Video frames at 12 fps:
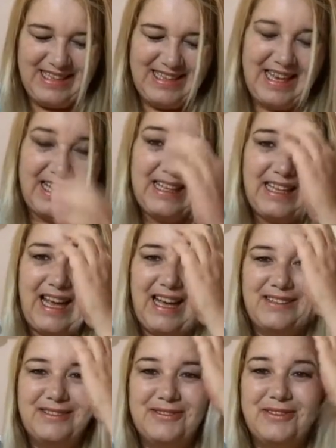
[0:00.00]
E é
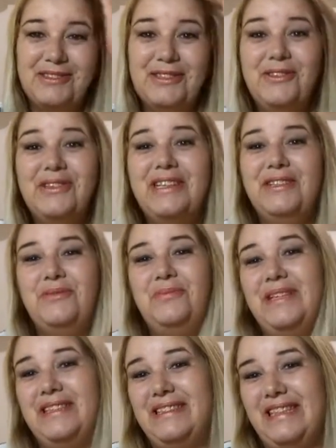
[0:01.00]
claro, quando eu ganho um
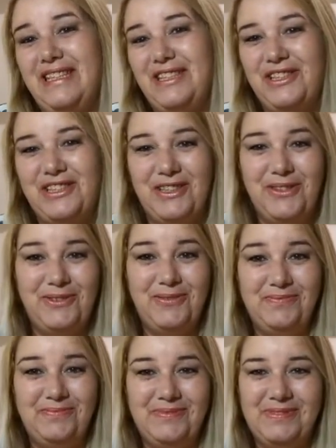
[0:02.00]
presente que eu
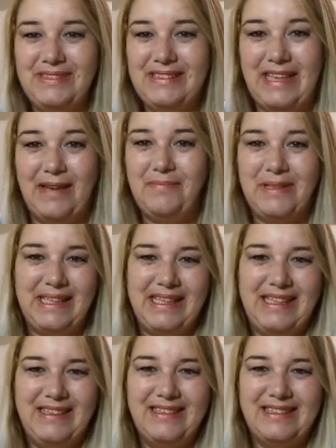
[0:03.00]
sempre
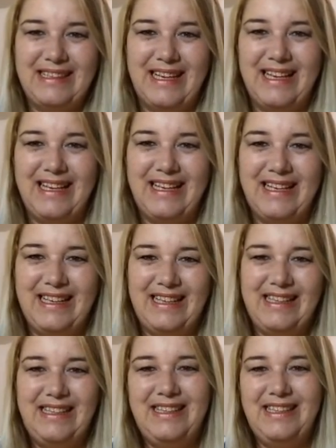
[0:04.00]
quis, né?
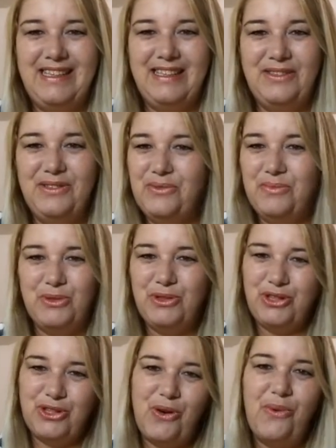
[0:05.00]
E não
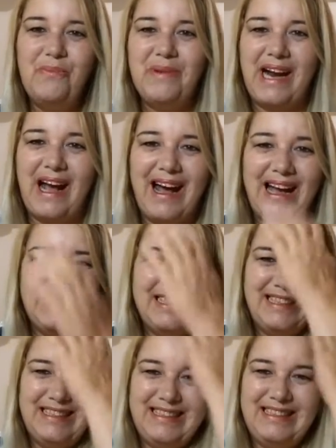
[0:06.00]
pude comprar,
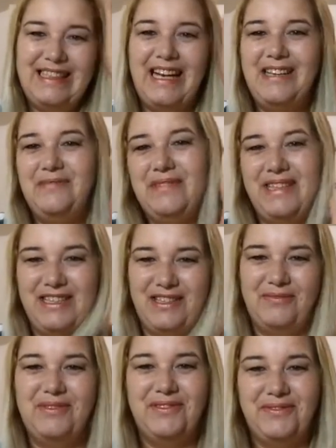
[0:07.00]
e daí me
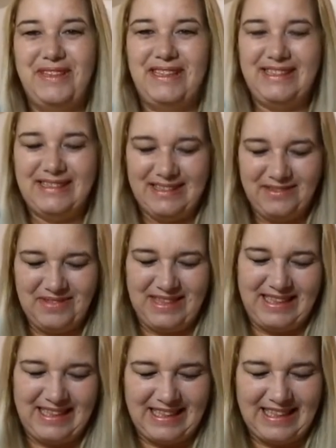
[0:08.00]
deixa muito feliz
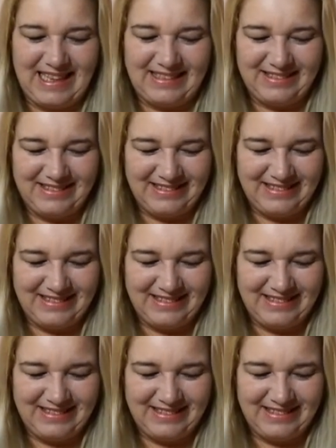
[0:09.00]
também, é claro.